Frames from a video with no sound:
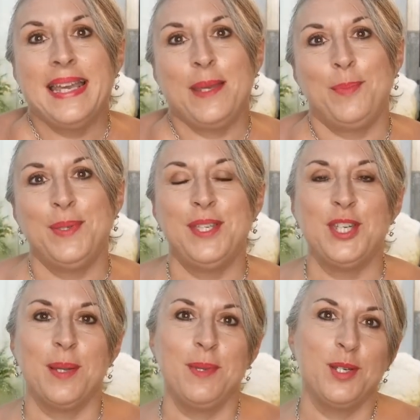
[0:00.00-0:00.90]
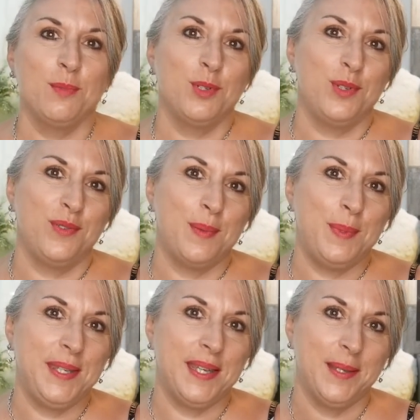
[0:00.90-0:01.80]
Et puis si jamais je me suis fait
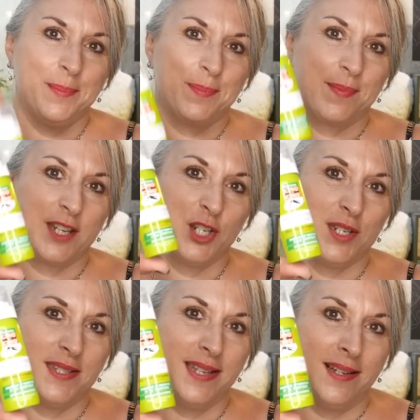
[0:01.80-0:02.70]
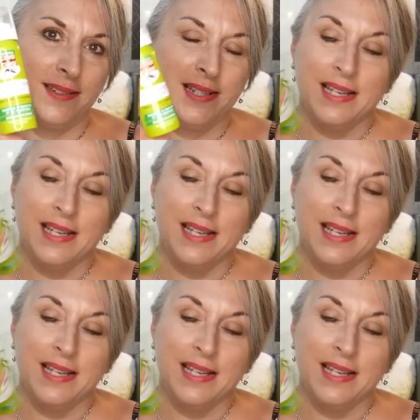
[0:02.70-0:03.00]
piquer, j'ai ça.